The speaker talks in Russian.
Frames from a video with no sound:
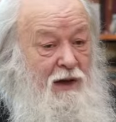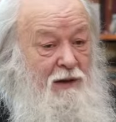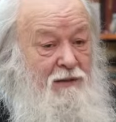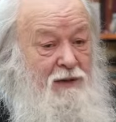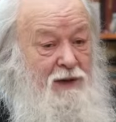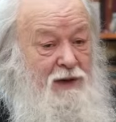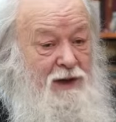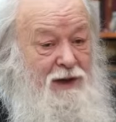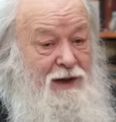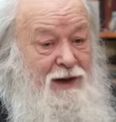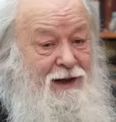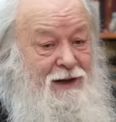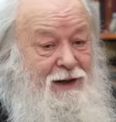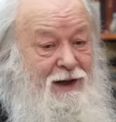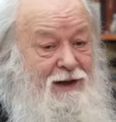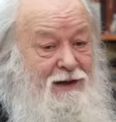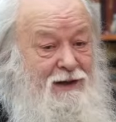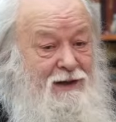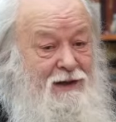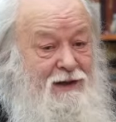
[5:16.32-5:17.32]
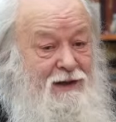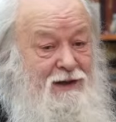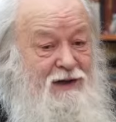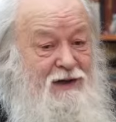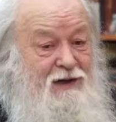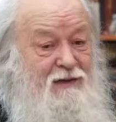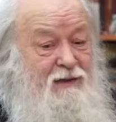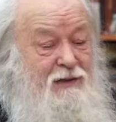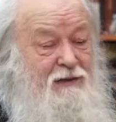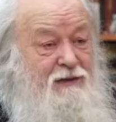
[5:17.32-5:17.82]
Вот как раз
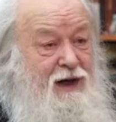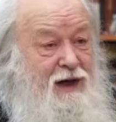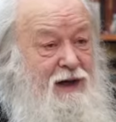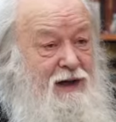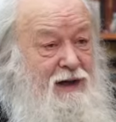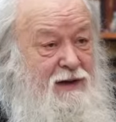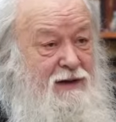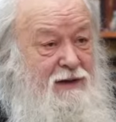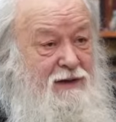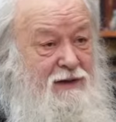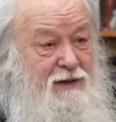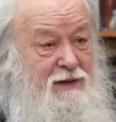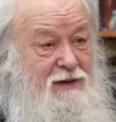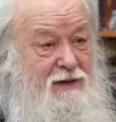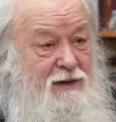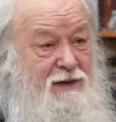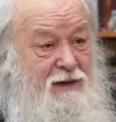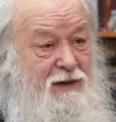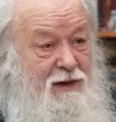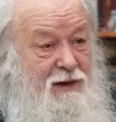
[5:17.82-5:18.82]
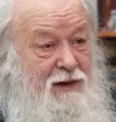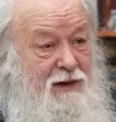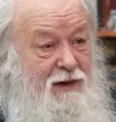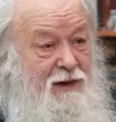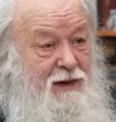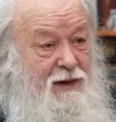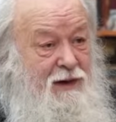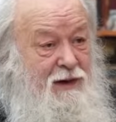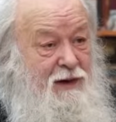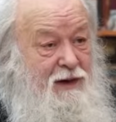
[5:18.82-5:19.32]
забывая
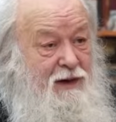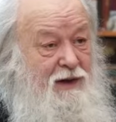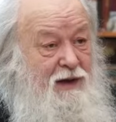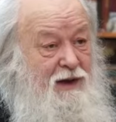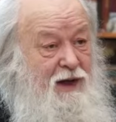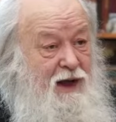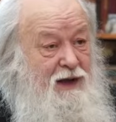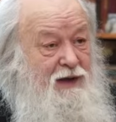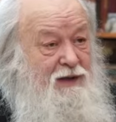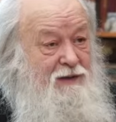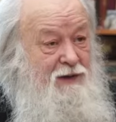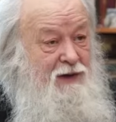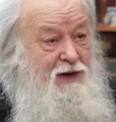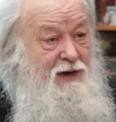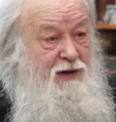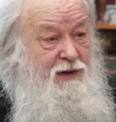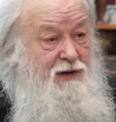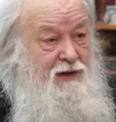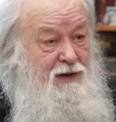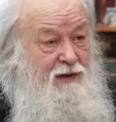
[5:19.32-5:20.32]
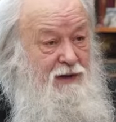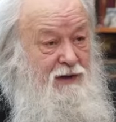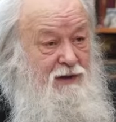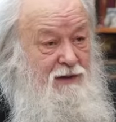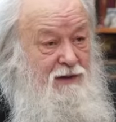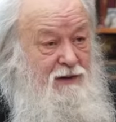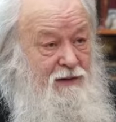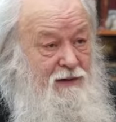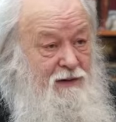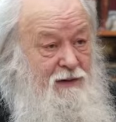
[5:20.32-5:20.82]
о своих,
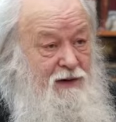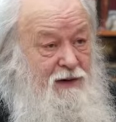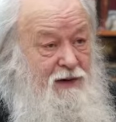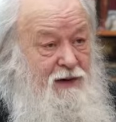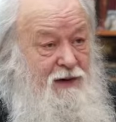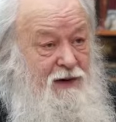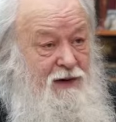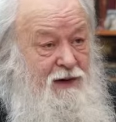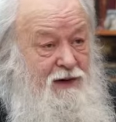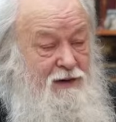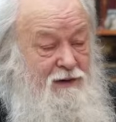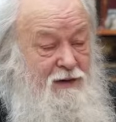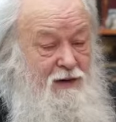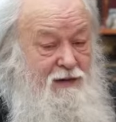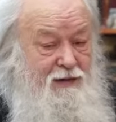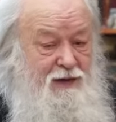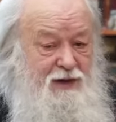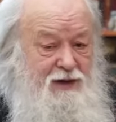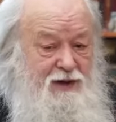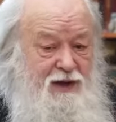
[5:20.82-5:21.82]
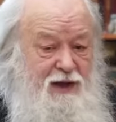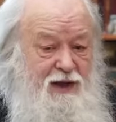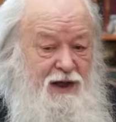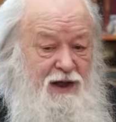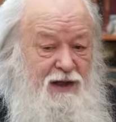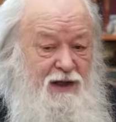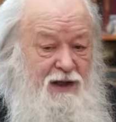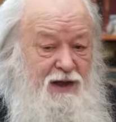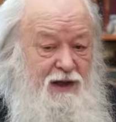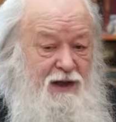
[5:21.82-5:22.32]
своем
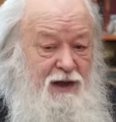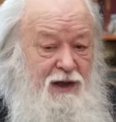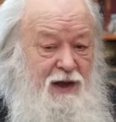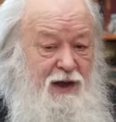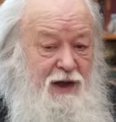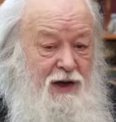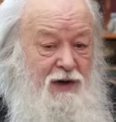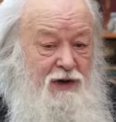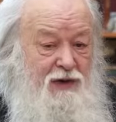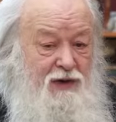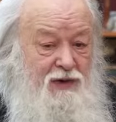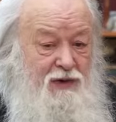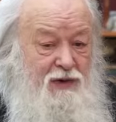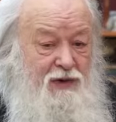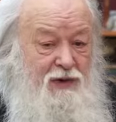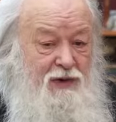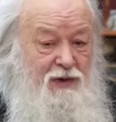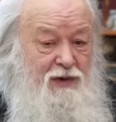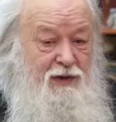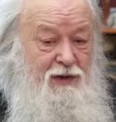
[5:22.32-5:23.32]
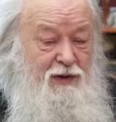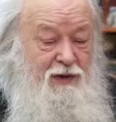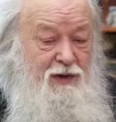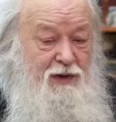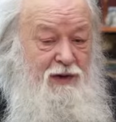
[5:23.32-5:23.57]
состоянии, что